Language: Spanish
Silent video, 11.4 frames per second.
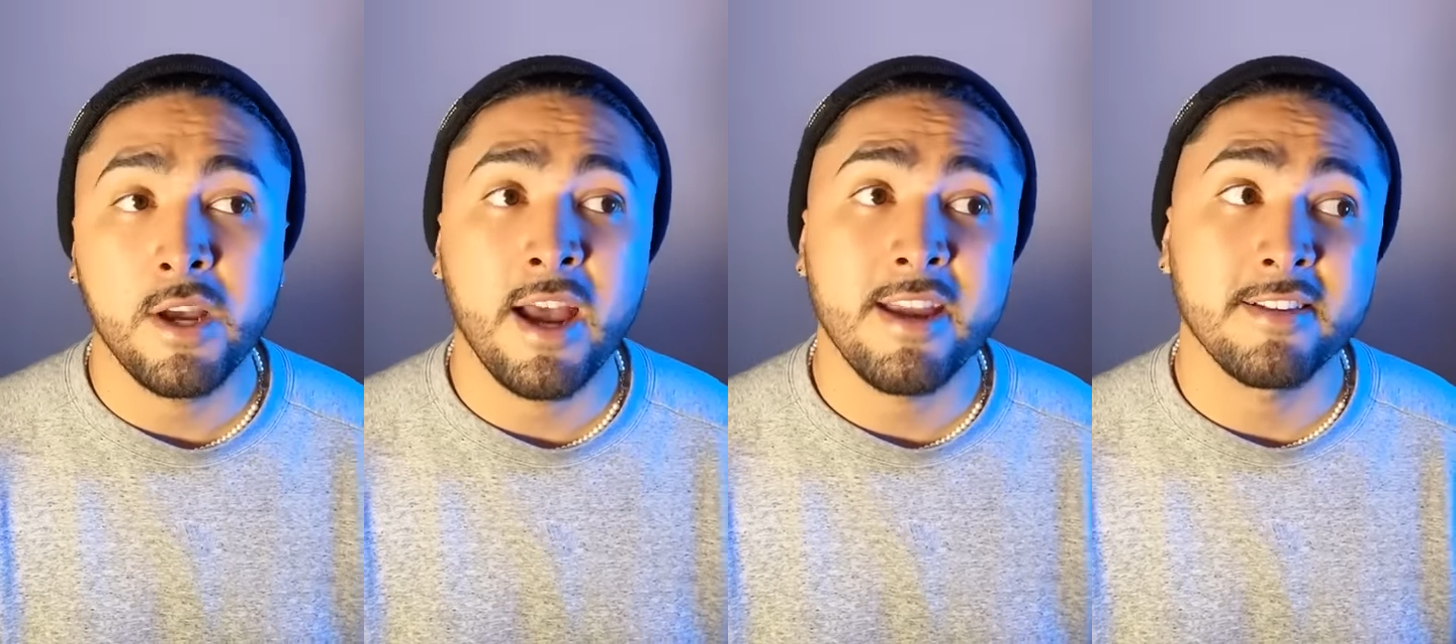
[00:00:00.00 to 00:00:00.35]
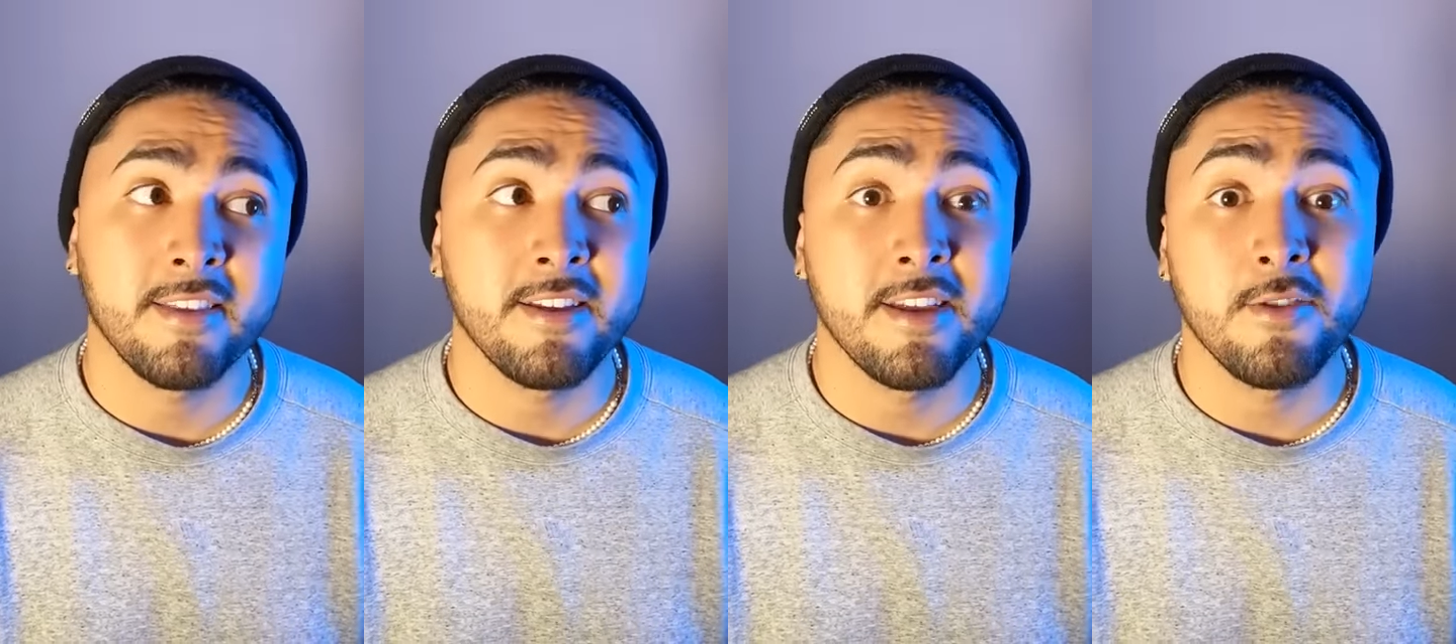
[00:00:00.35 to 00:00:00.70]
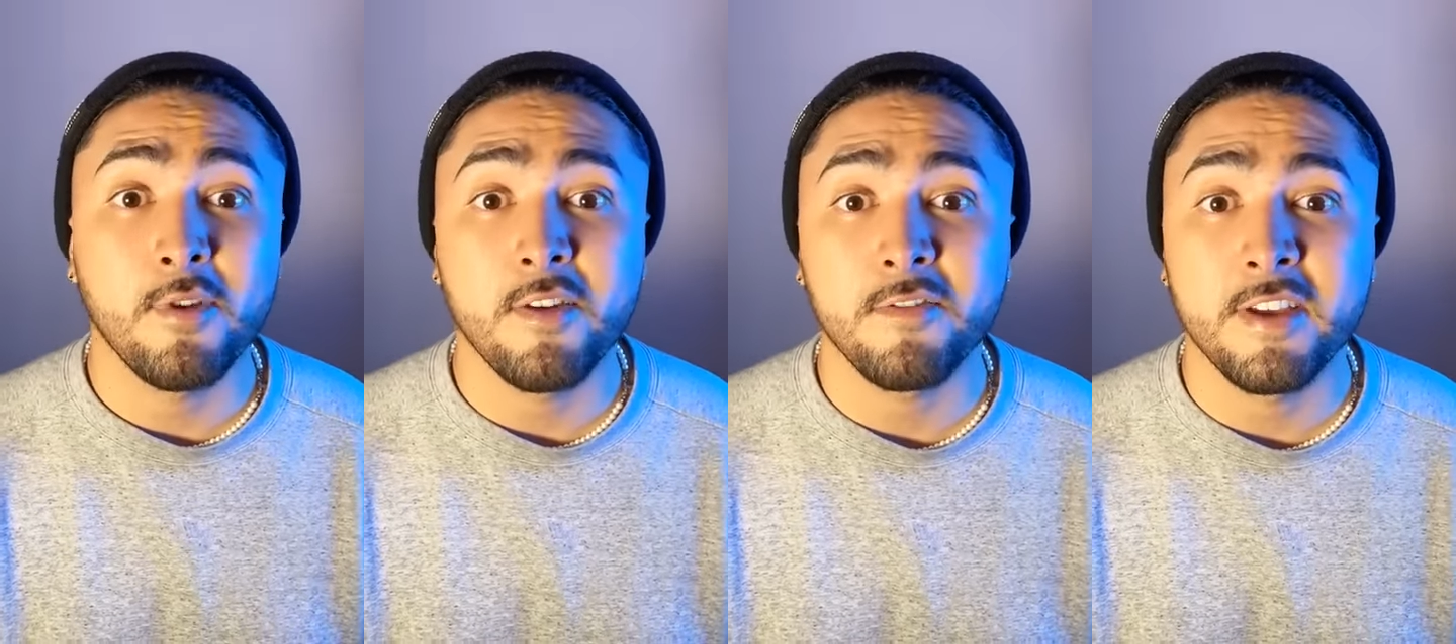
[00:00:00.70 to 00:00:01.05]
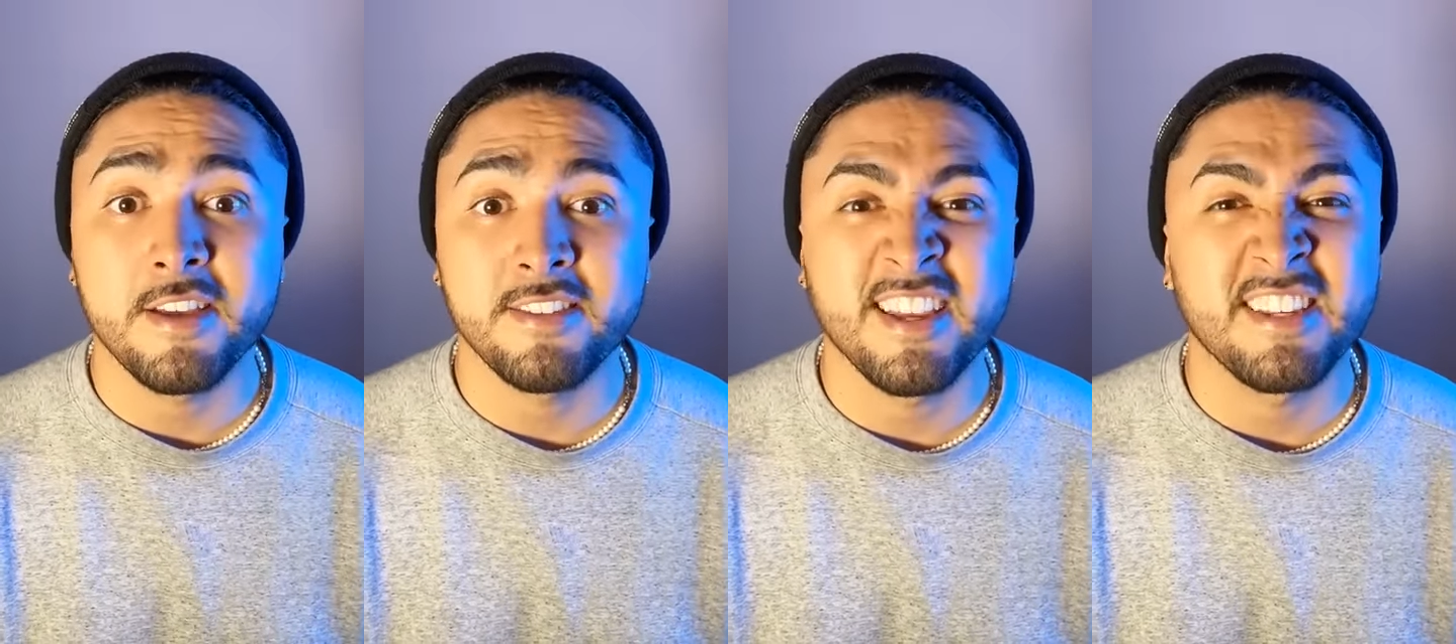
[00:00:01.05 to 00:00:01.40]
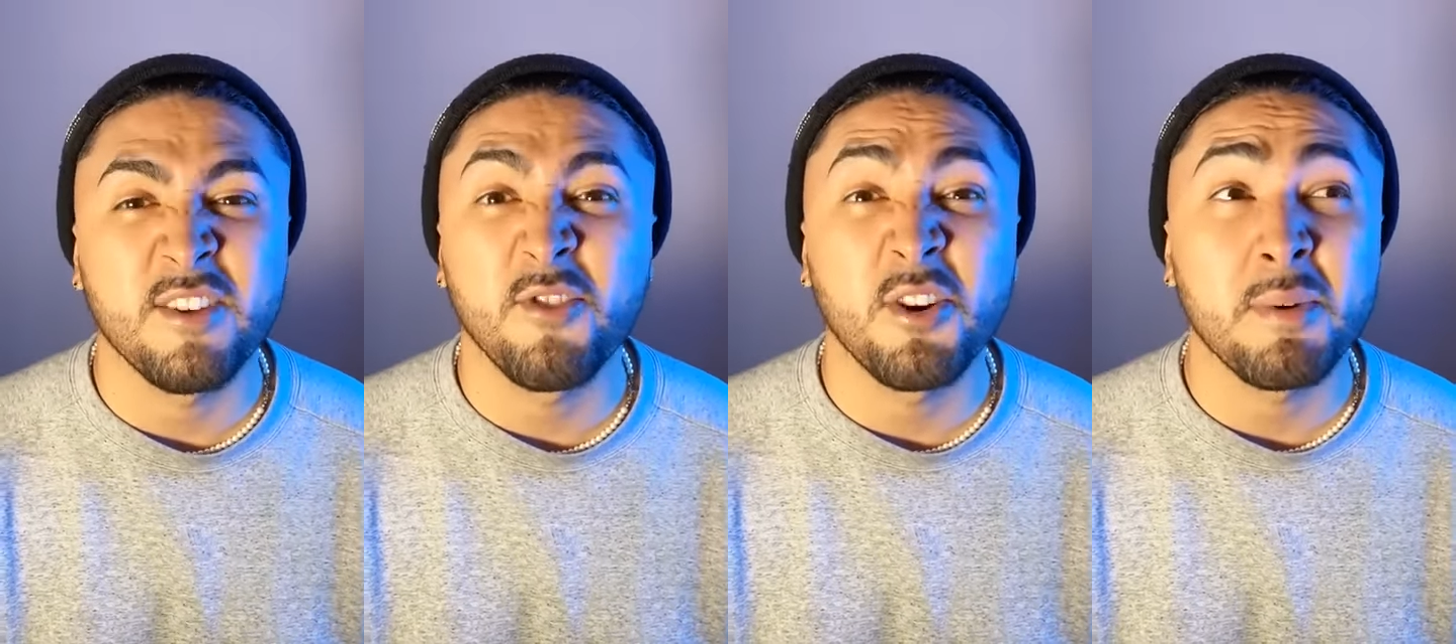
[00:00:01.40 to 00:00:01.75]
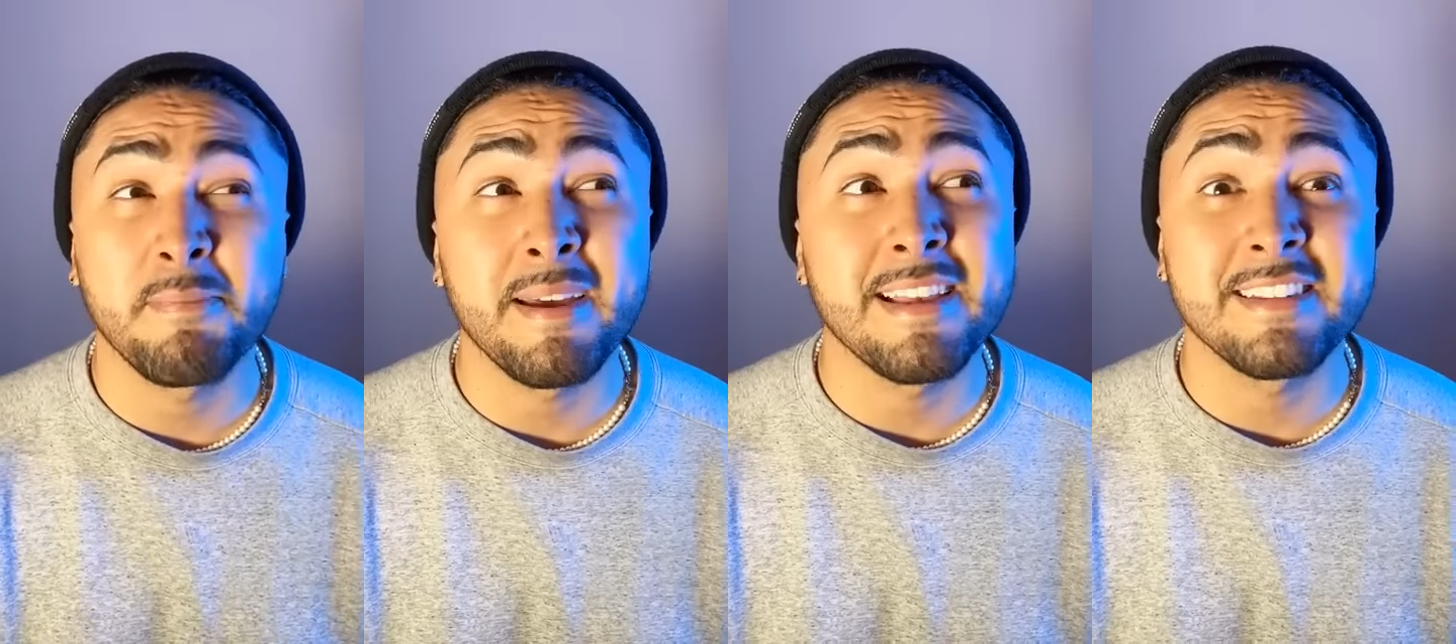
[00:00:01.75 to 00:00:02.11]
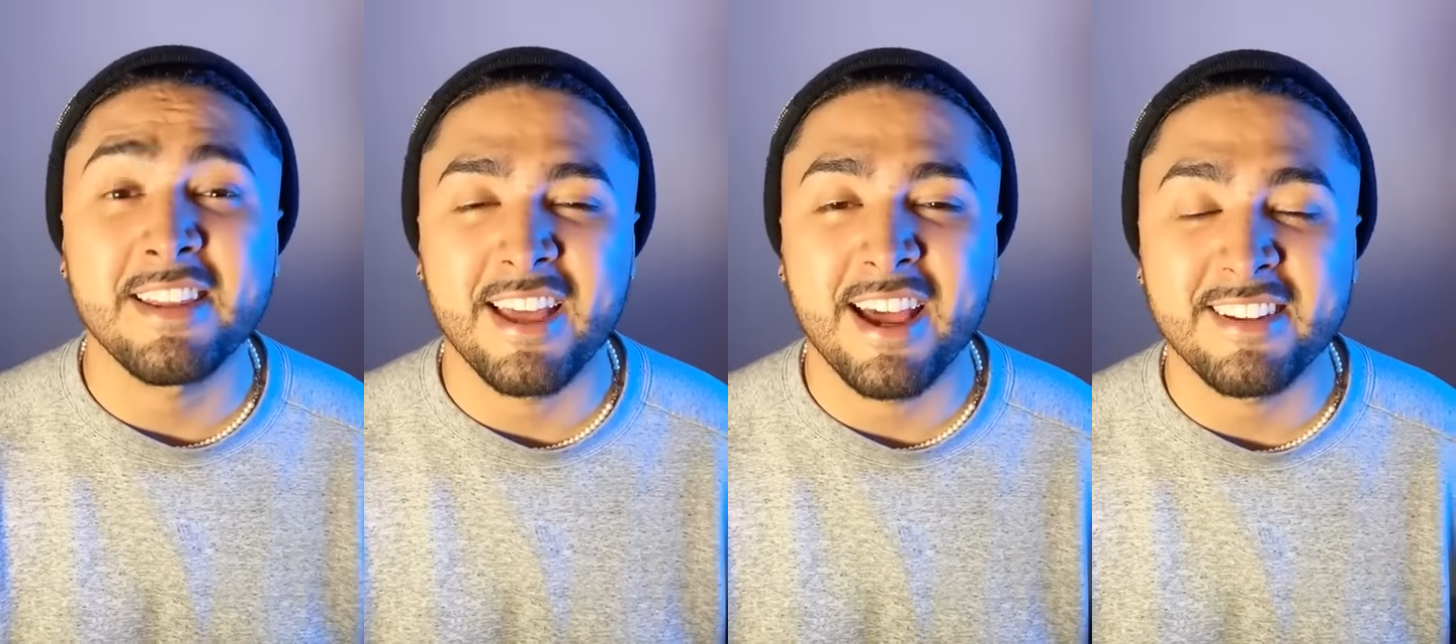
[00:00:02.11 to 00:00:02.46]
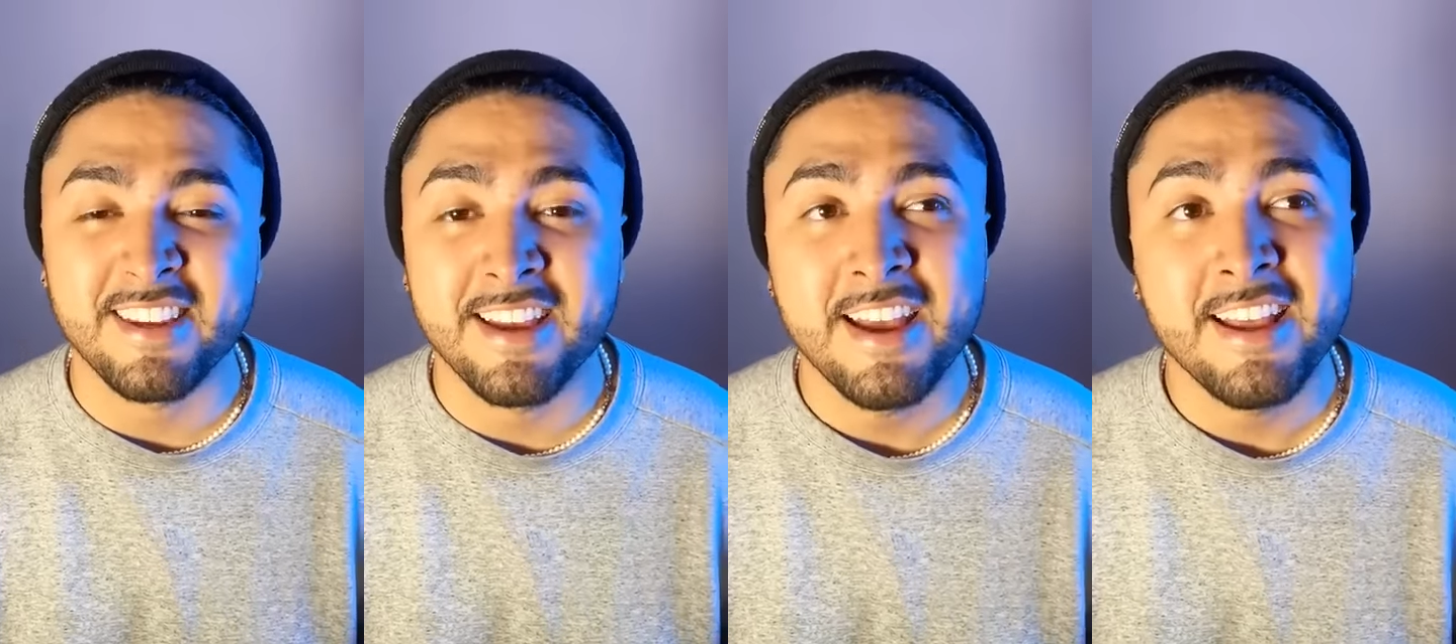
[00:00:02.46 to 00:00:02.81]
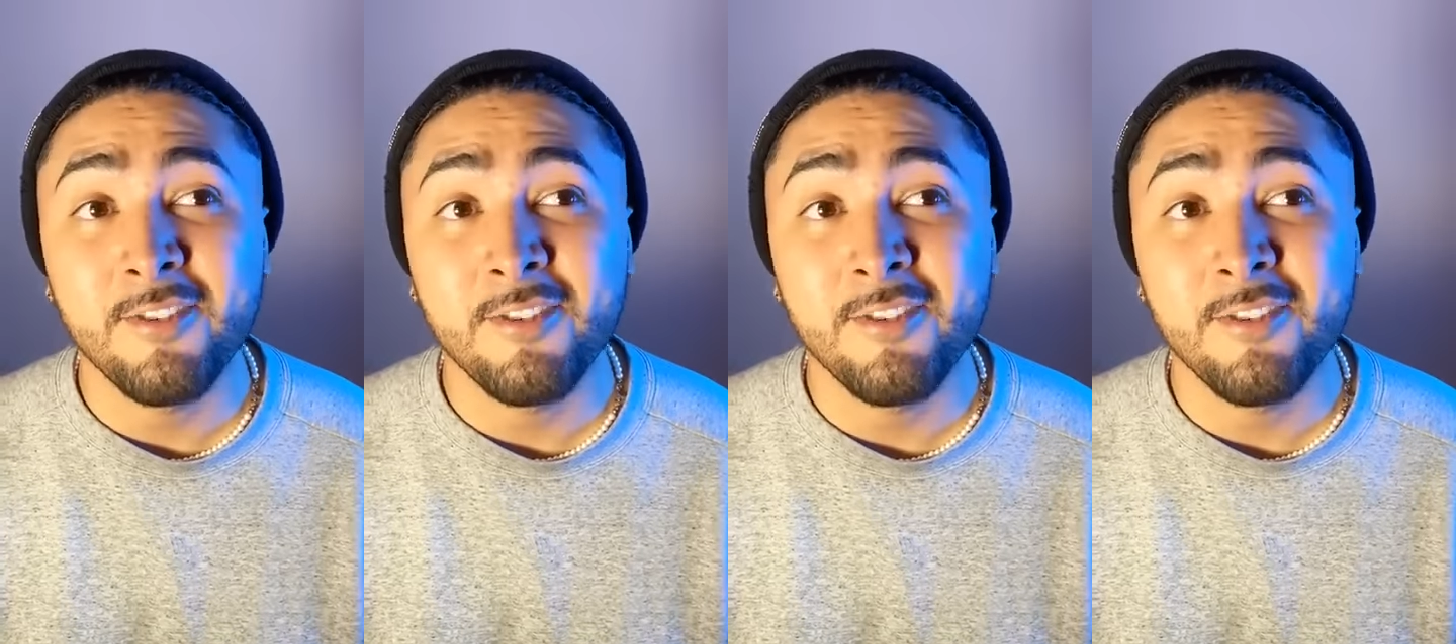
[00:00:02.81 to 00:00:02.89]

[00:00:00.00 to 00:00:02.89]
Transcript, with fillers: Ah, ya se anda yendo de fiesta, de seguro nomás para desquitarse.